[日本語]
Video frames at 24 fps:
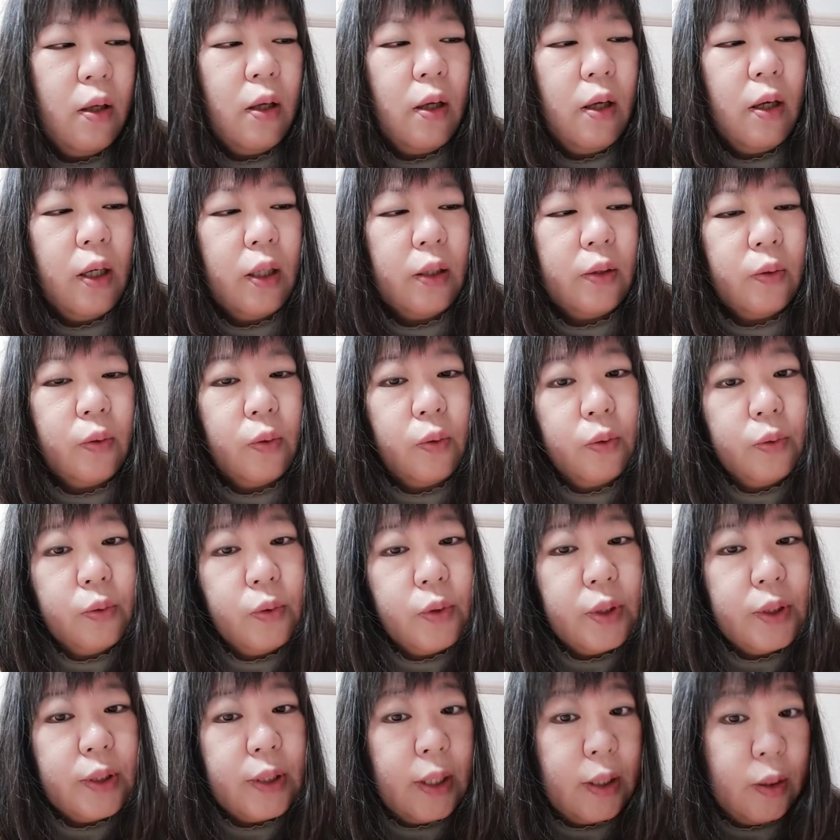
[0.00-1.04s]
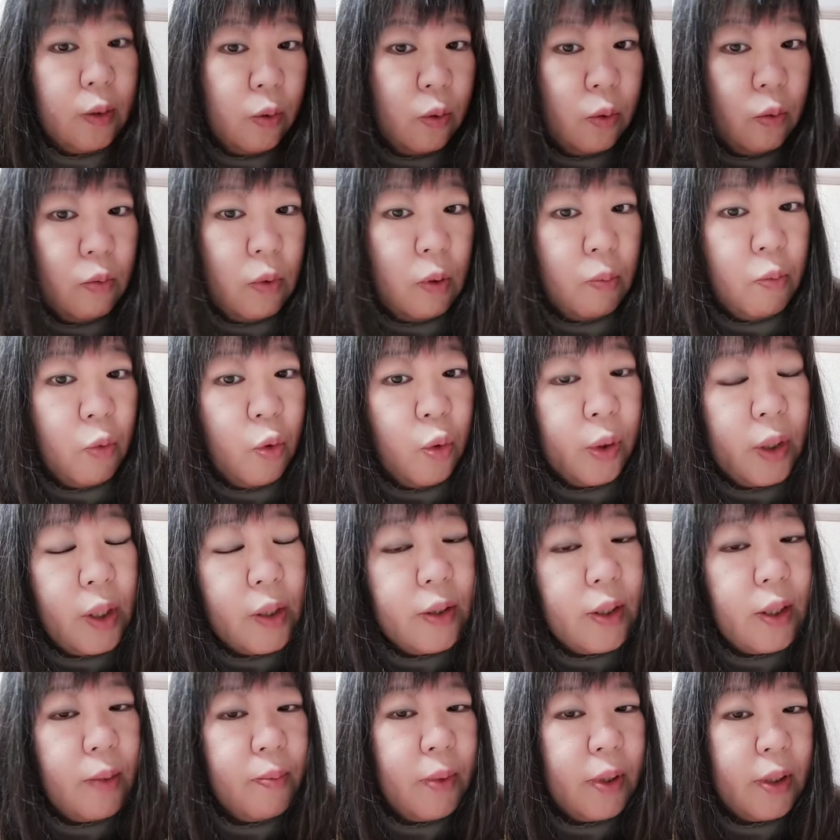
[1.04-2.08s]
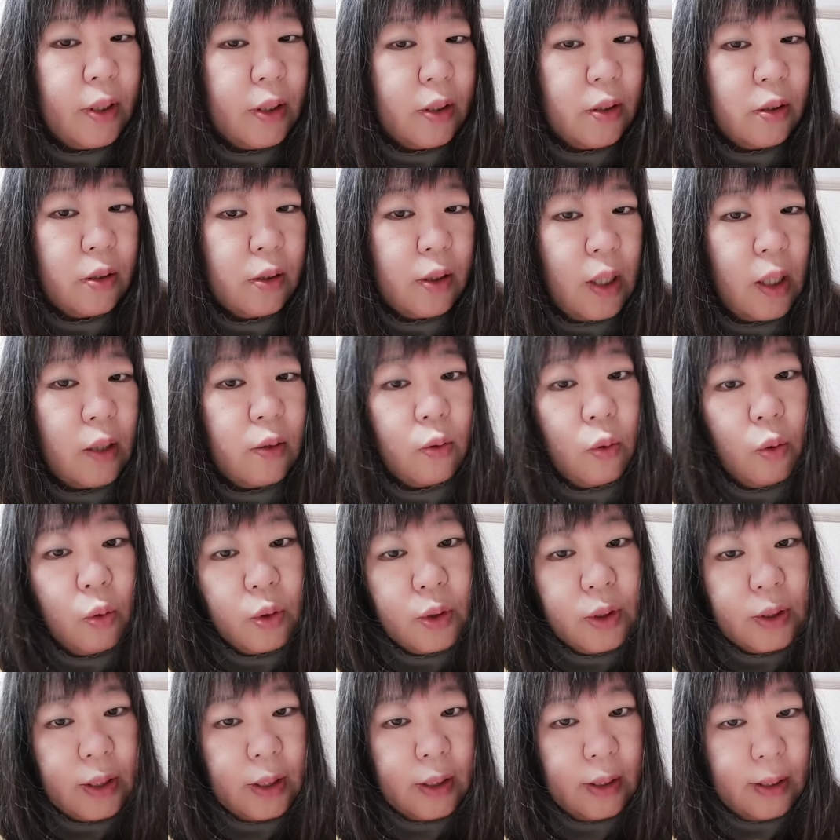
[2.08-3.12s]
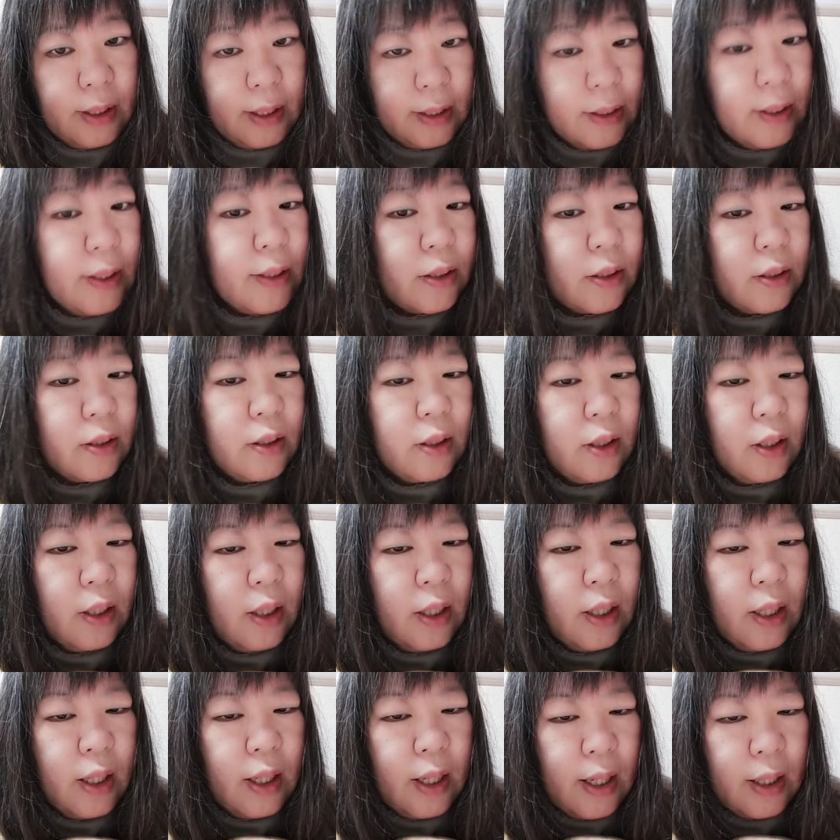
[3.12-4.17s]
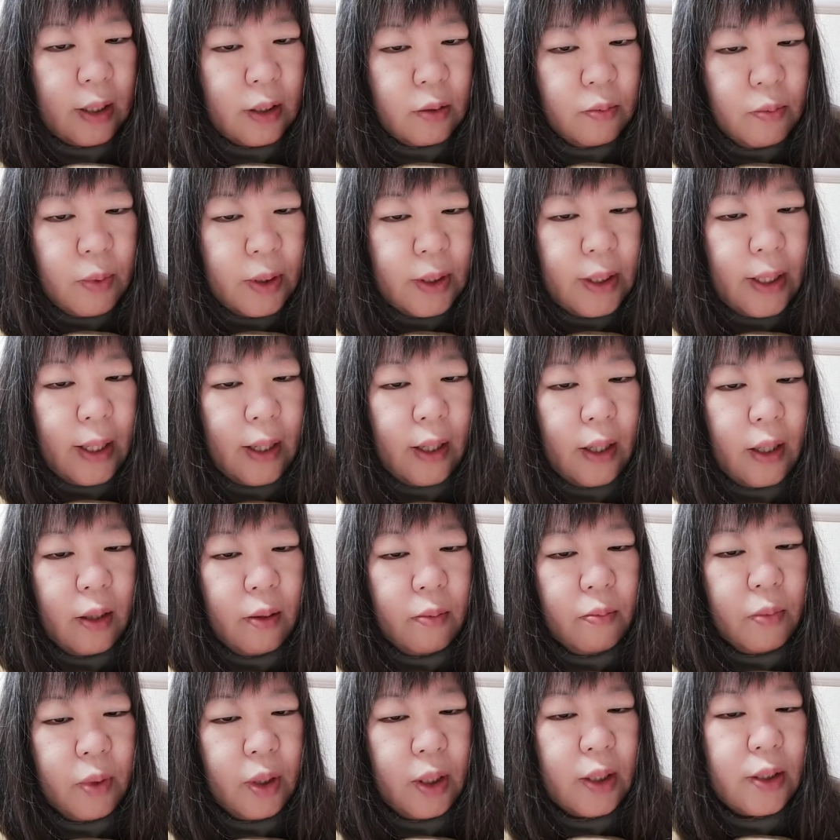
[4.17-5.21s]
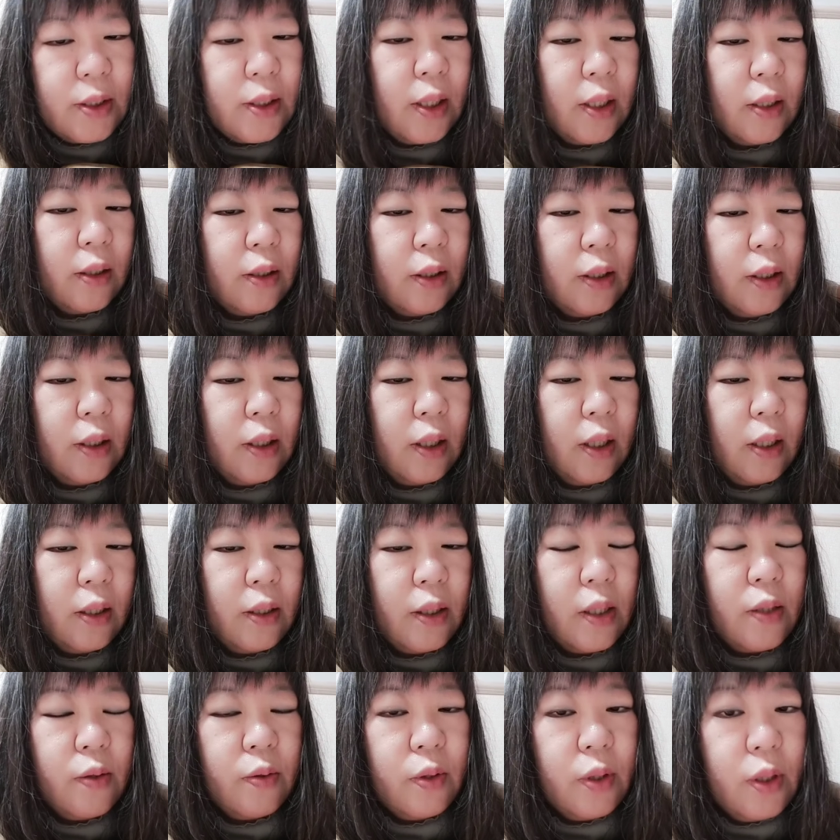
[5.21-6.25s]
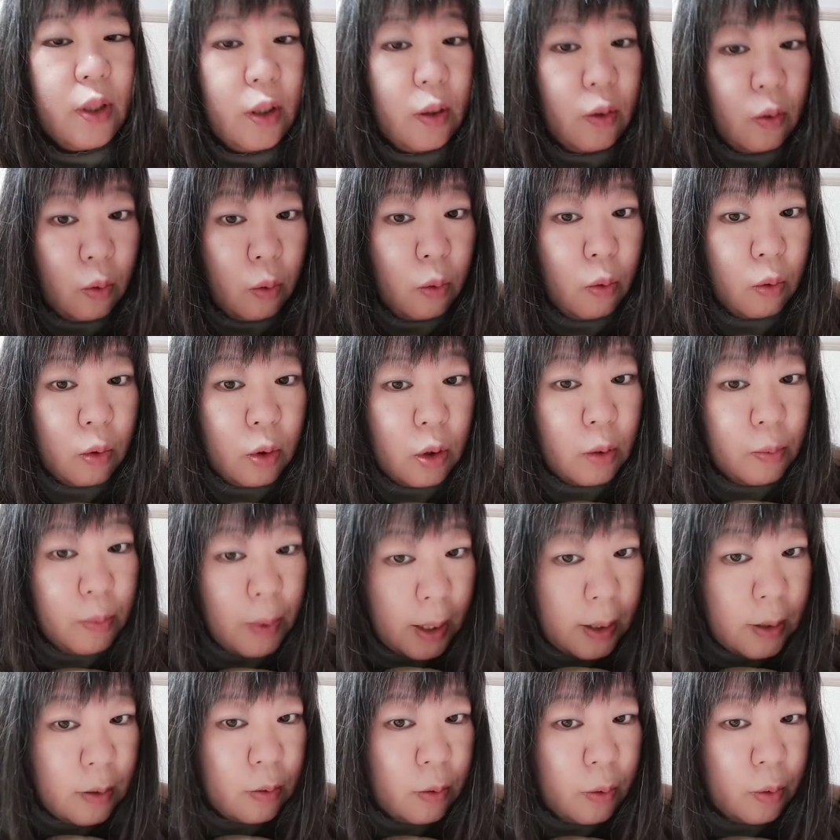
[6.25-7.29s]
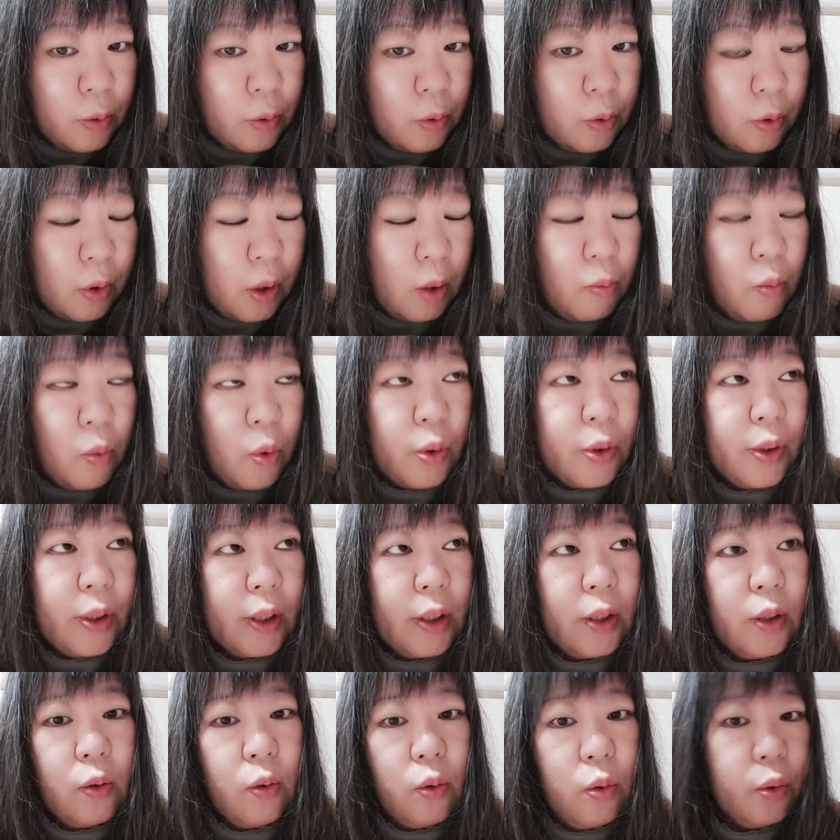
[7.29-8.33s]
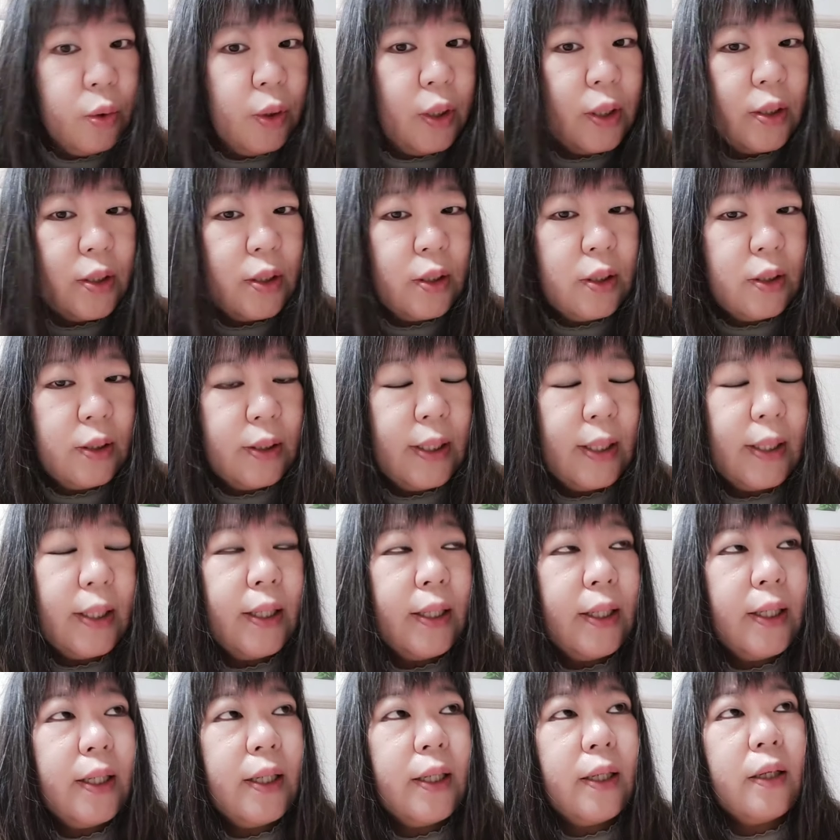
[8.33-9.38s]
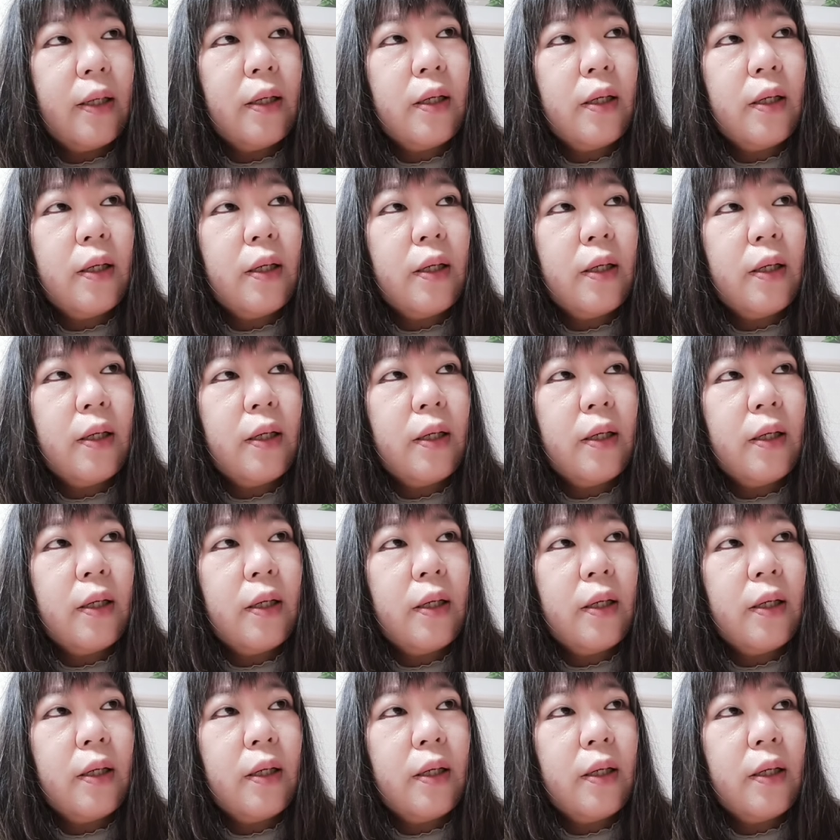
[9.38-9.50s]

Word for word: あの、王の時代の本は儲けるために書く本じゃないんです。あくまで皆さんにエネルギーを配るというのが目的の本です。だから、